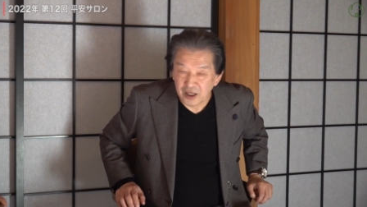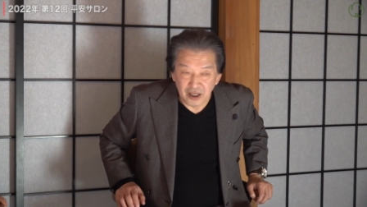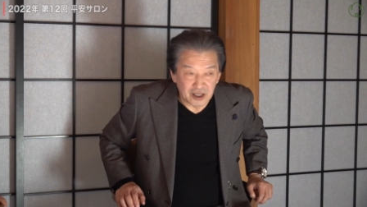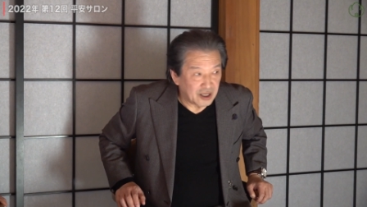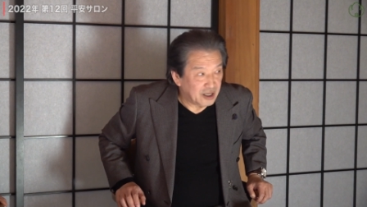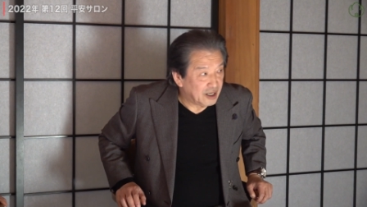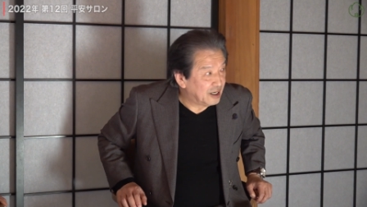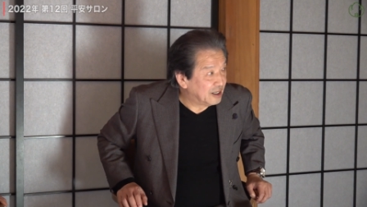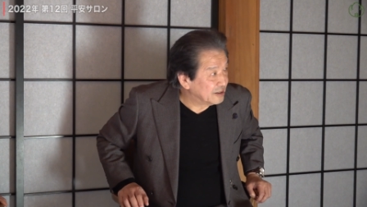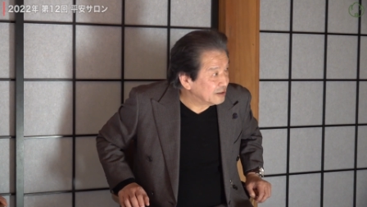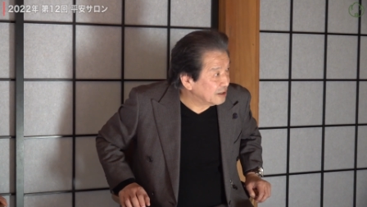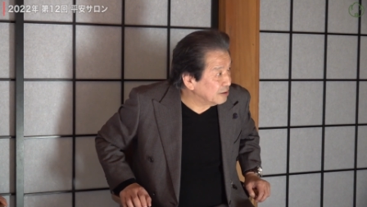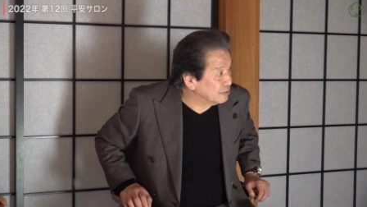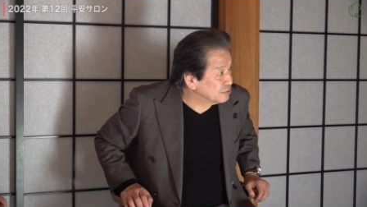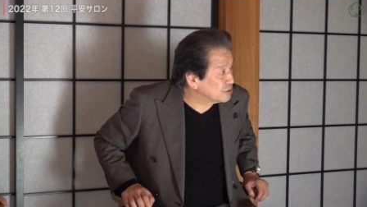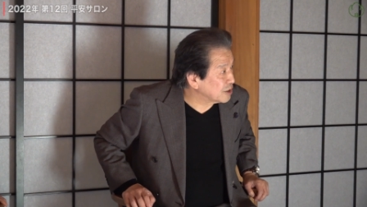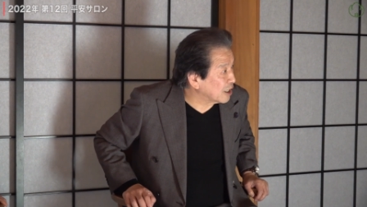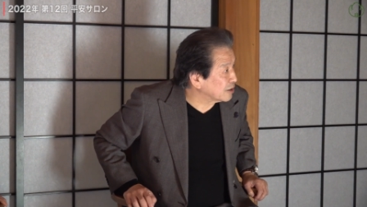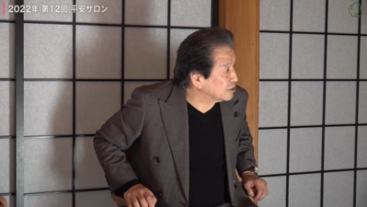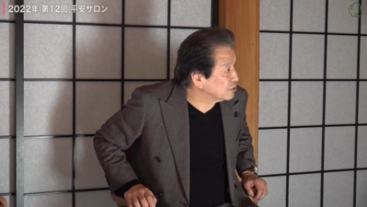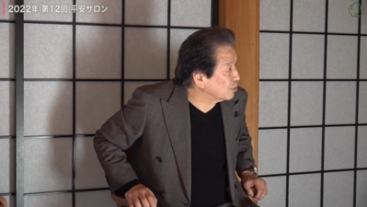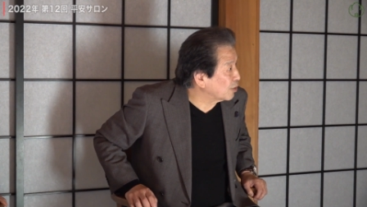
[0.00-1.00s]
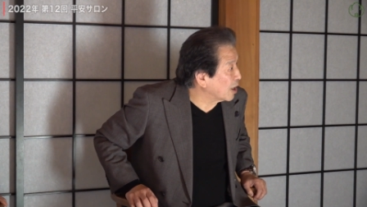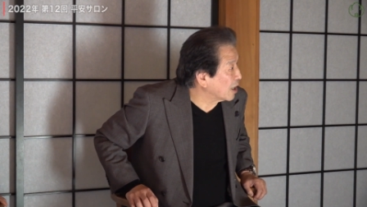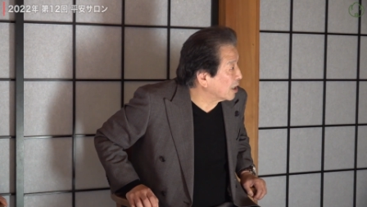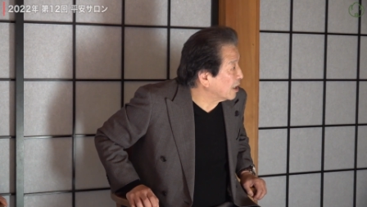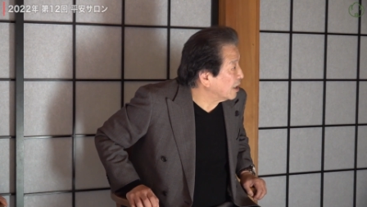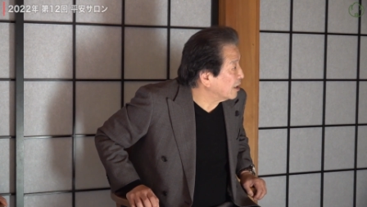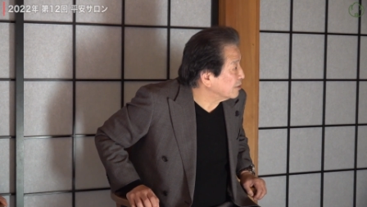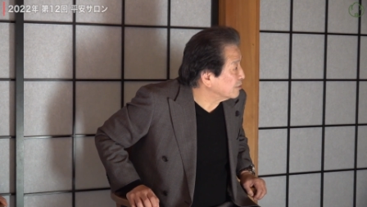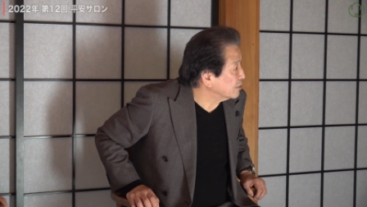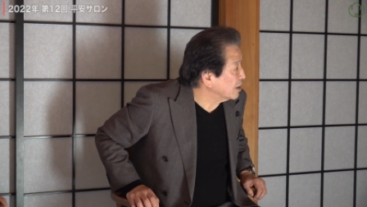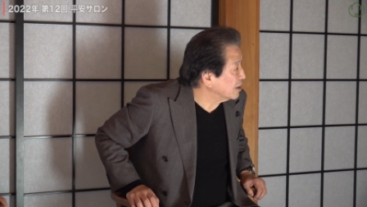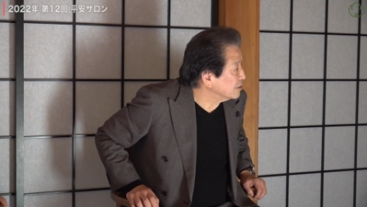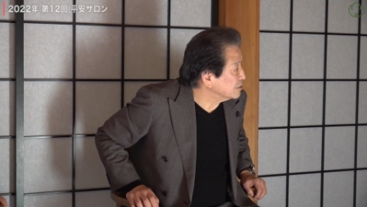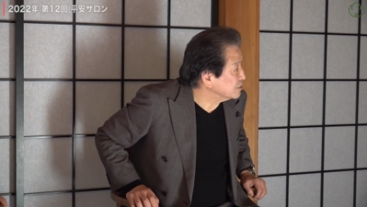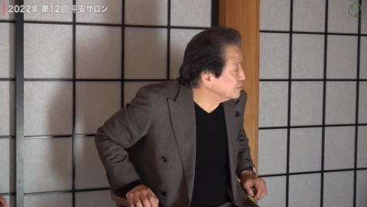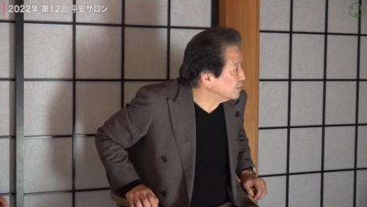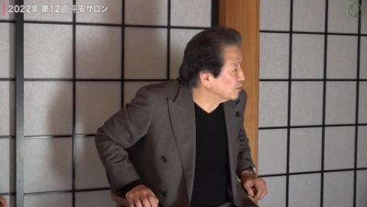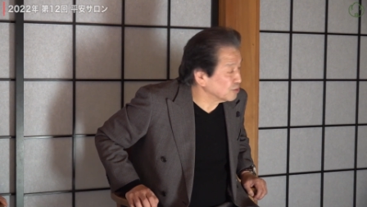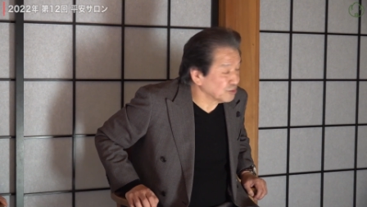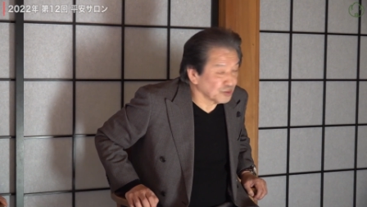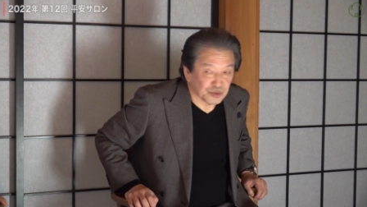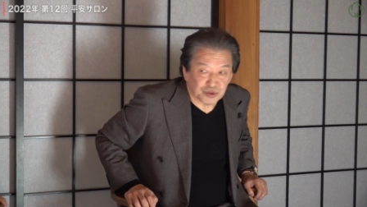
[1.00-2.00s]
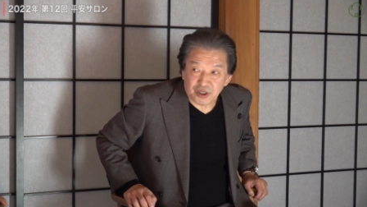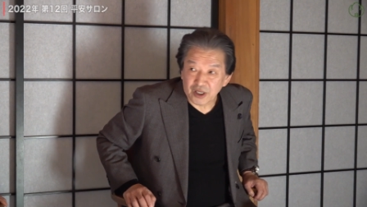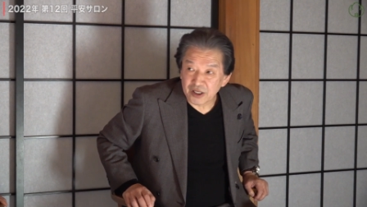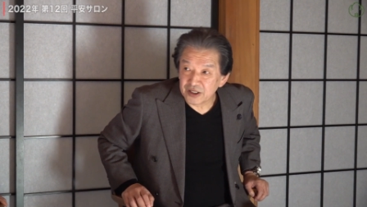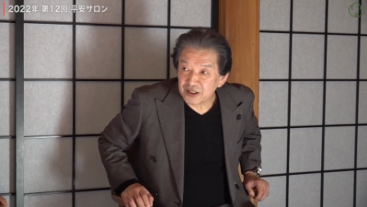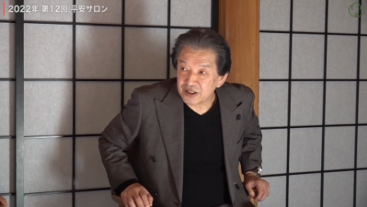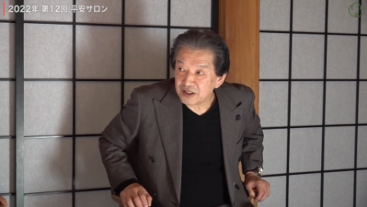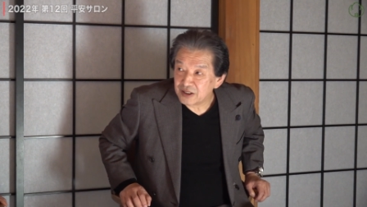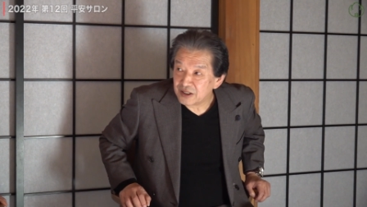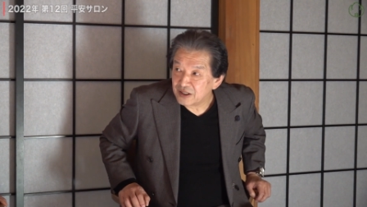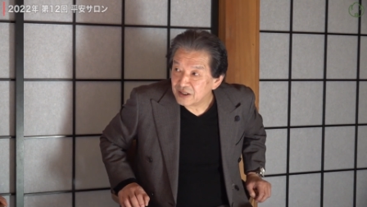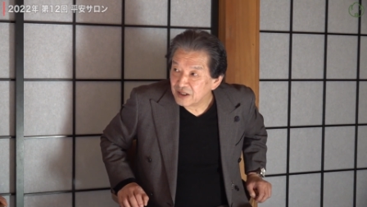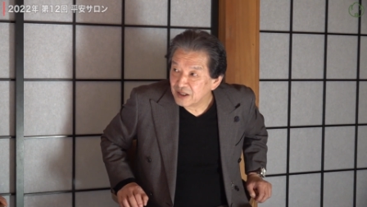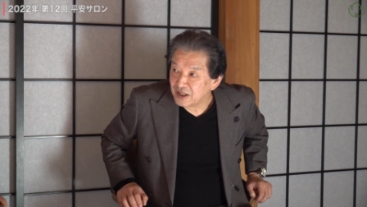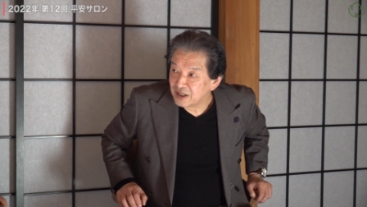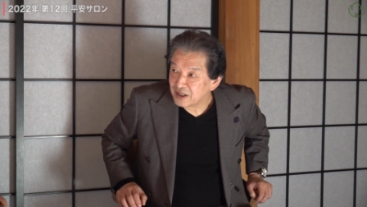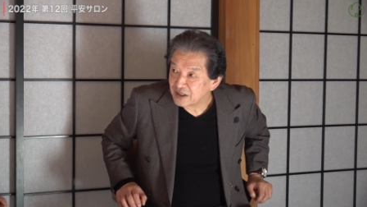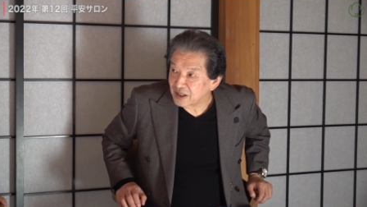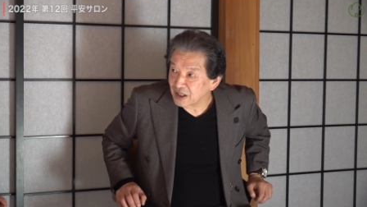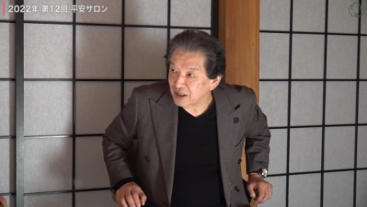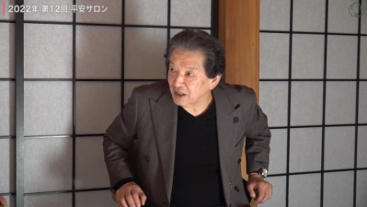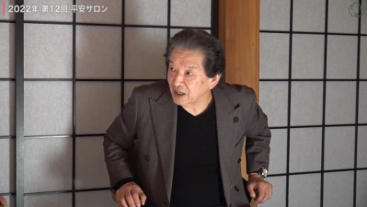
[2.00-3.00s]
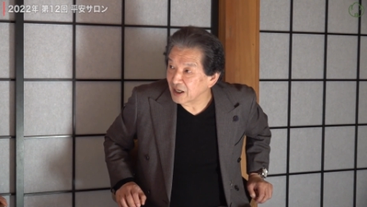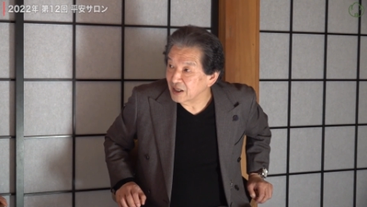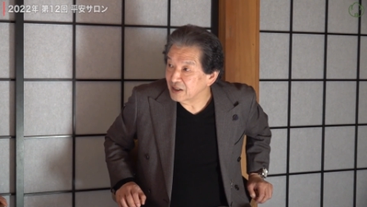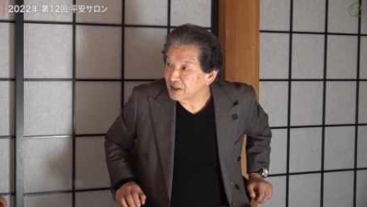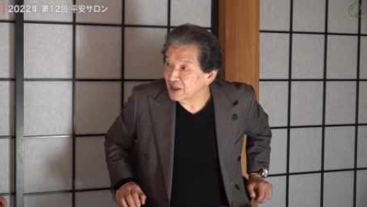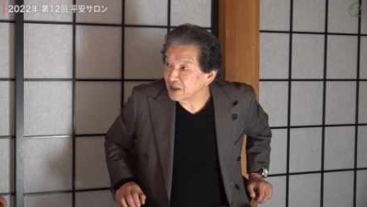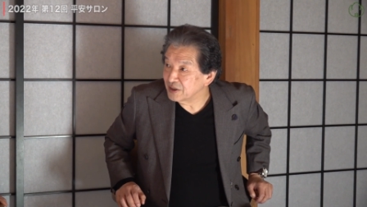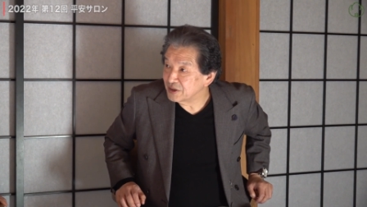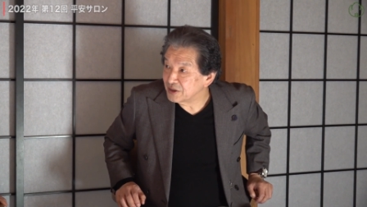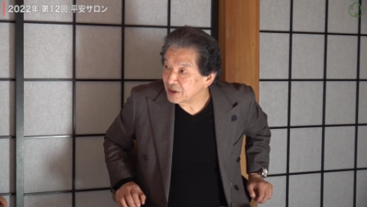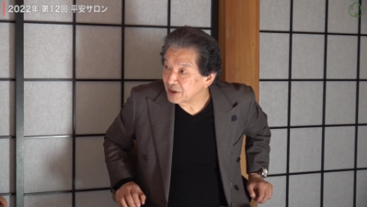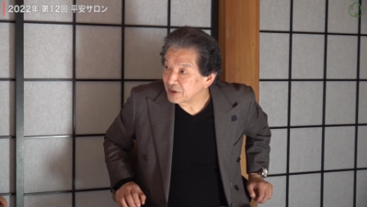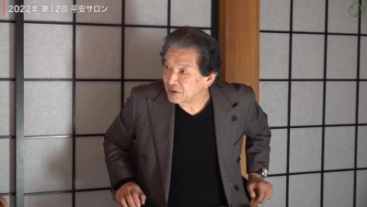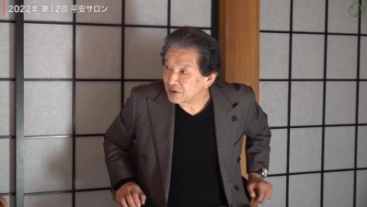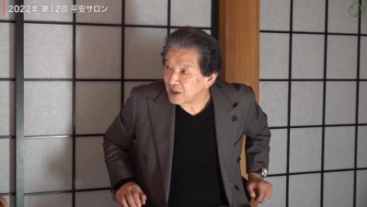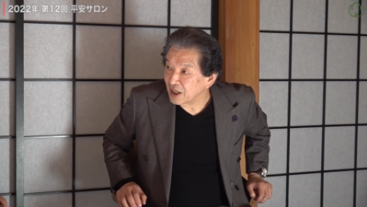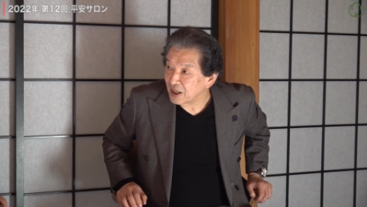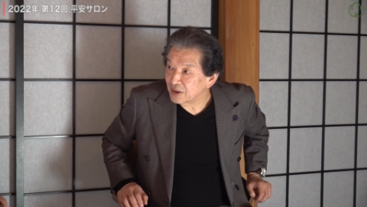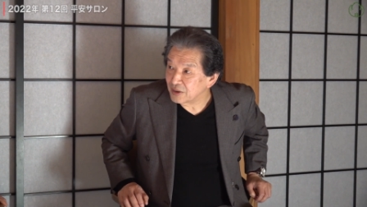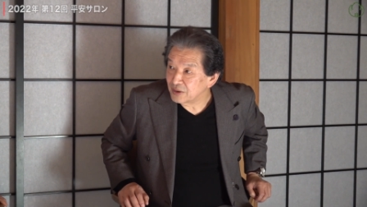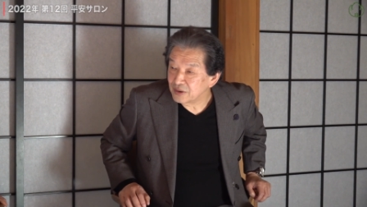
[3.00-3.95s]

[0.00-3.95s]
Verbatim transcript: えーね、ウサギとかカエルが相撲を取ったり戦ったりしてる